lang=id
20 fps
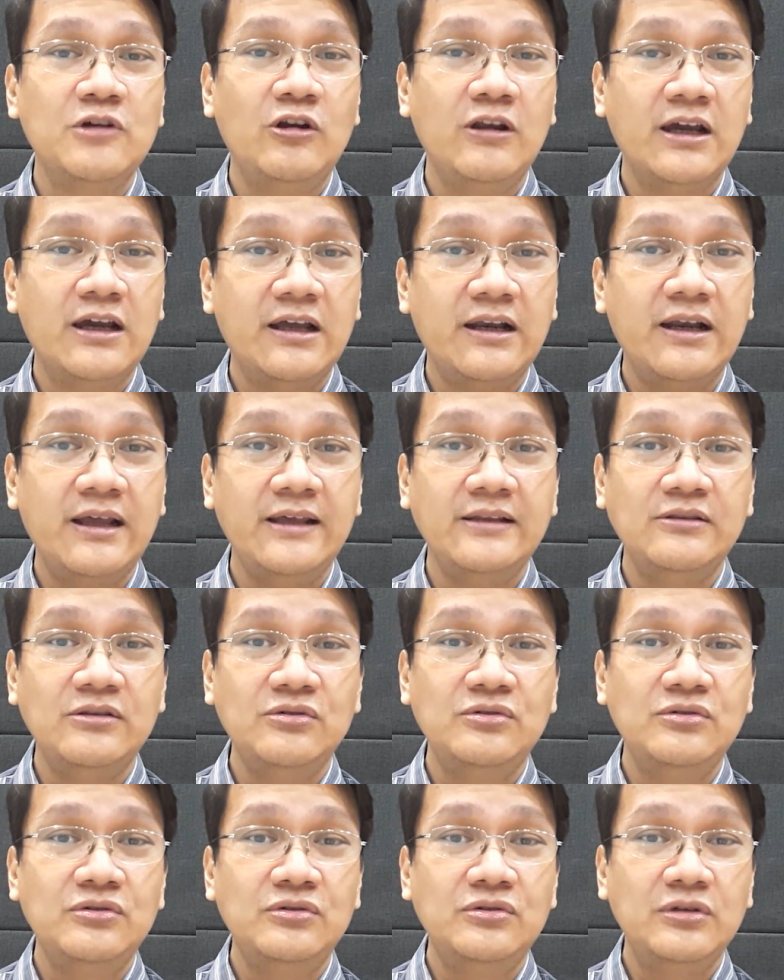Oleh karena
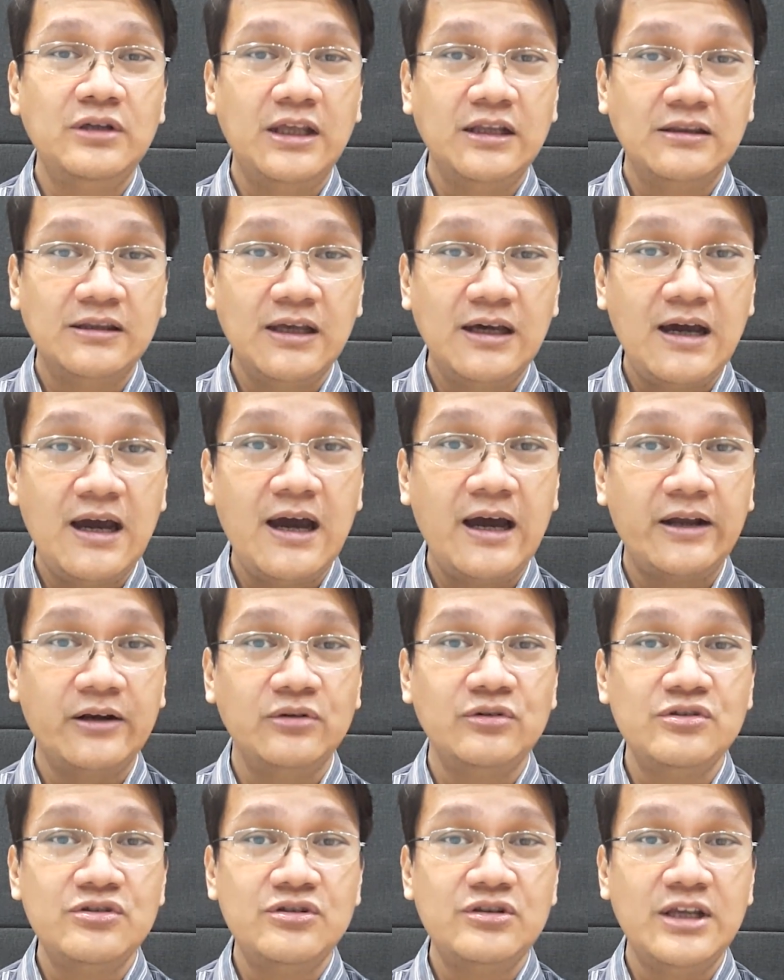itu, kita
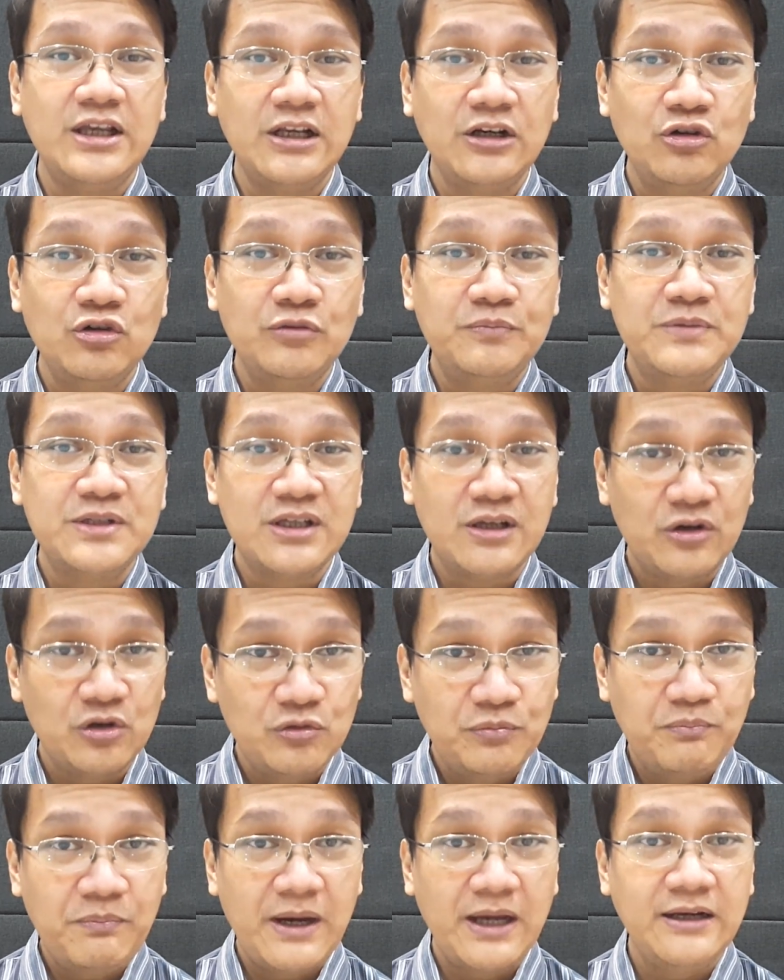harus hidup
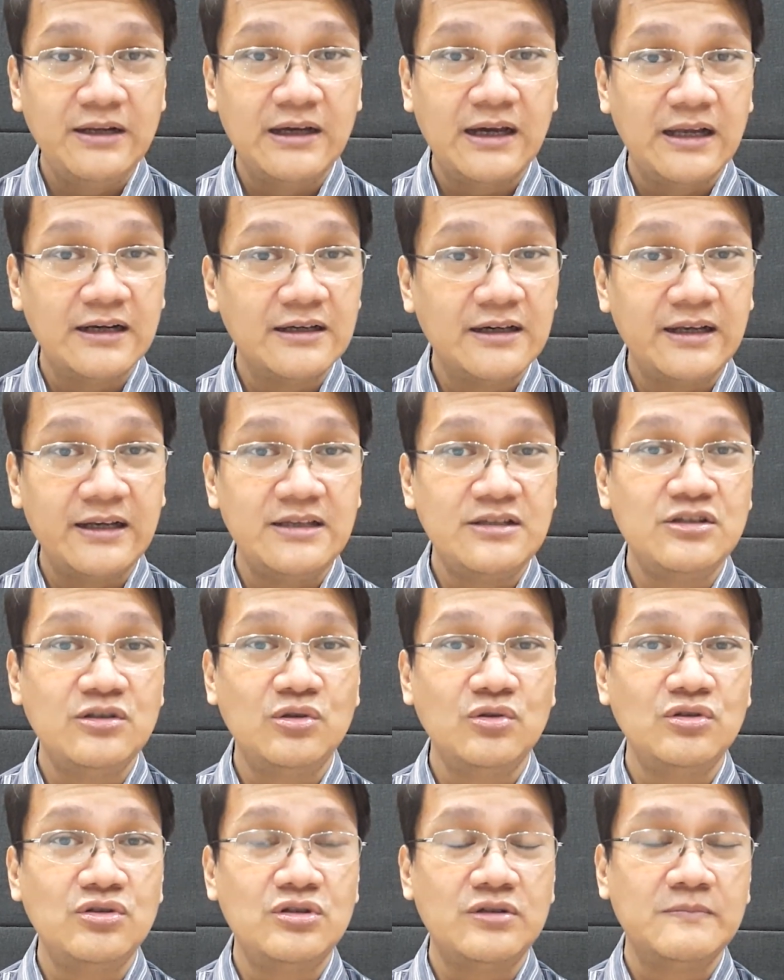serupa dengan
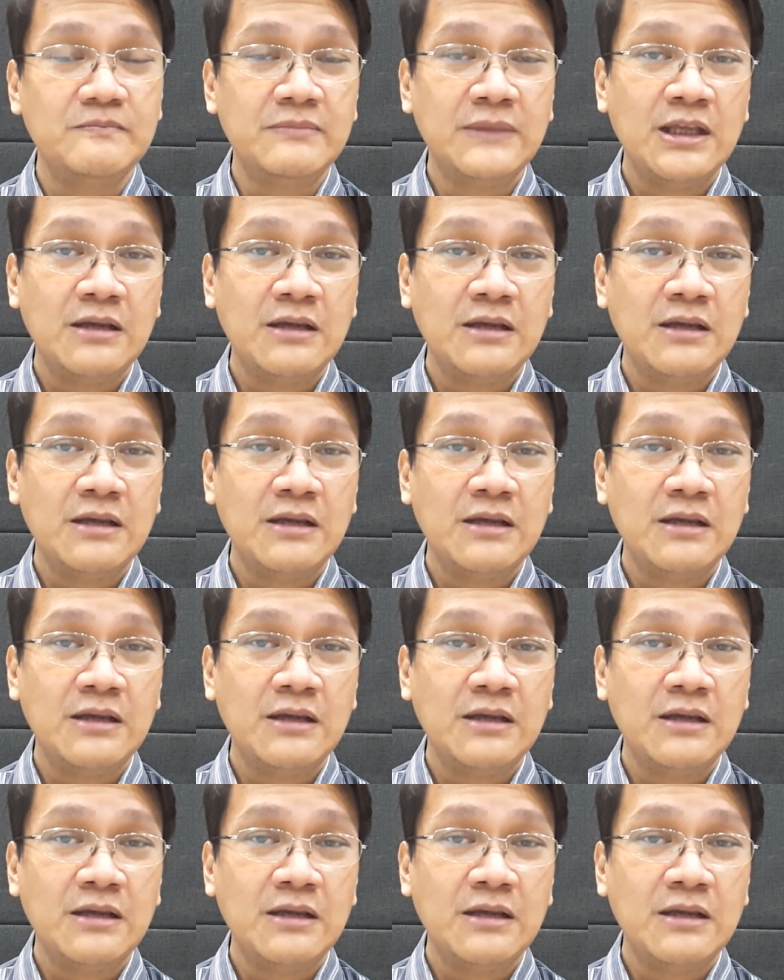Kristus.